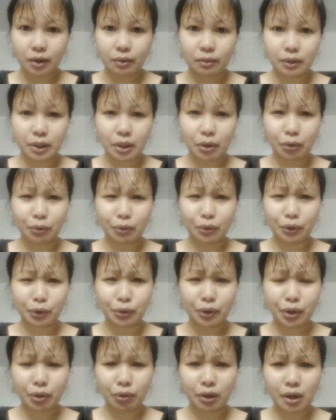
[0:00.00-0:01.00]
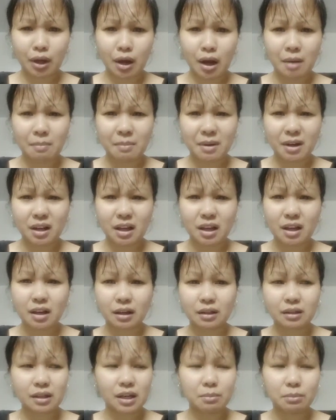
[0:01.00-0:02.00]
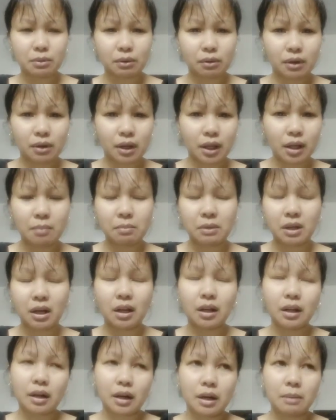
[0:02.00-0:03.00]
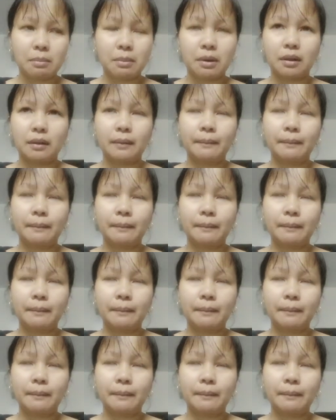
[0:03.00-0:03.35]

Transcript: Kung ako, kung di ako nagkakamali. Kasi limat ko na eh. Tagal na rin naman.